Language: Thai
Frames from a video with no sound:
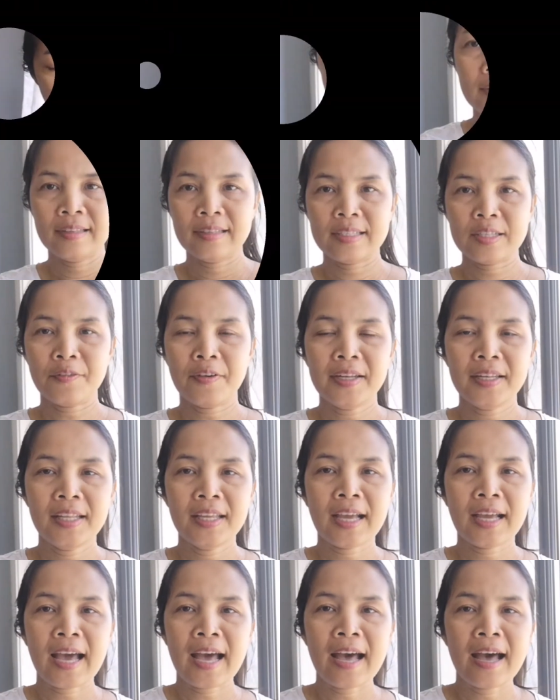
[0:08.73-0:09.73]
มื่อนี้จะสวัส
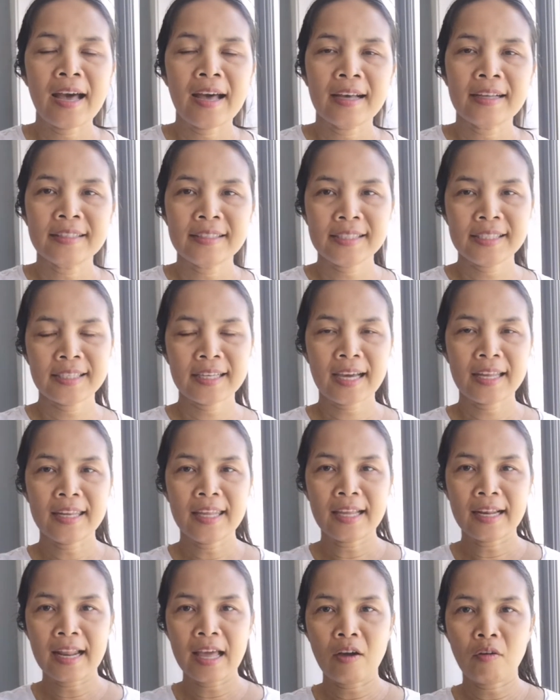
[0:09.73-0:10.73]
ดีค่ะ เจอกัน
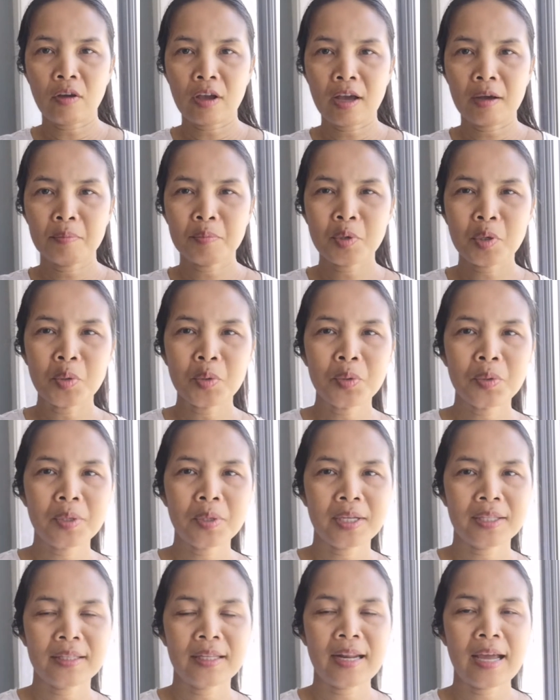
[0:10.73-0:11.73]
อีกแล้วกับครู
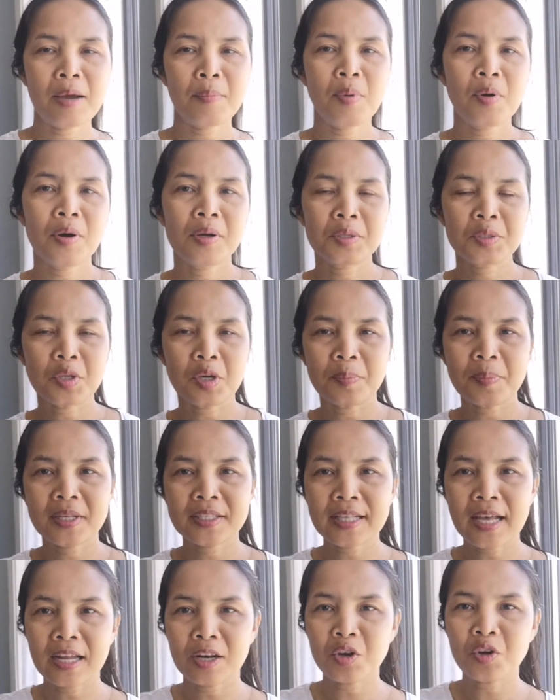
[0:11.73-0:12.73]
รัตนาพรสอน
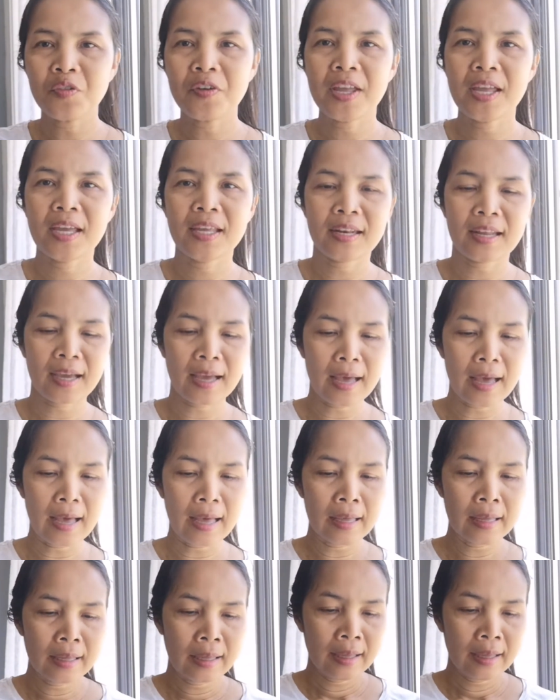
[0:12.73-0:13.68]
ภาษานอร์เวย์นะคะ